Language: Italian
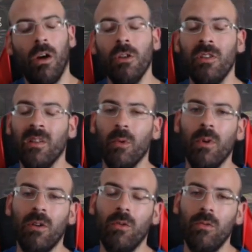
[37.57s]
Oggi siamo
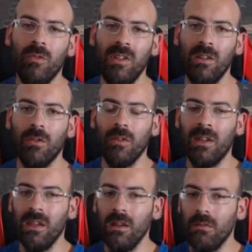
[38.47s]
qua con un titolo
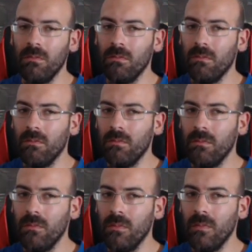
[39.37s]
che
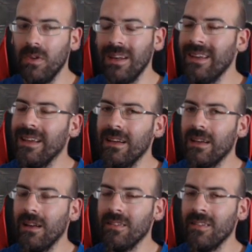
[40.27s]

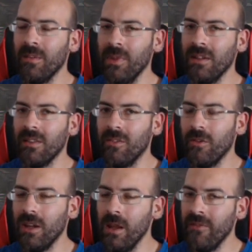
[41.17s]
ricalca la stessa
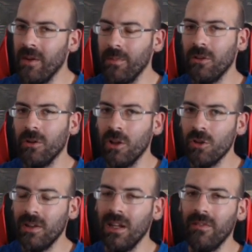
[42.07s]
ambientazione e vi ammetto che i
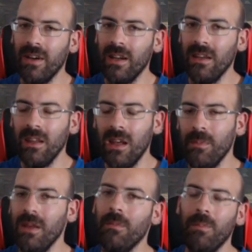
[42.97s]
giochi navali a
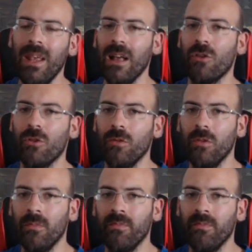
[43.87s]
me piacciono,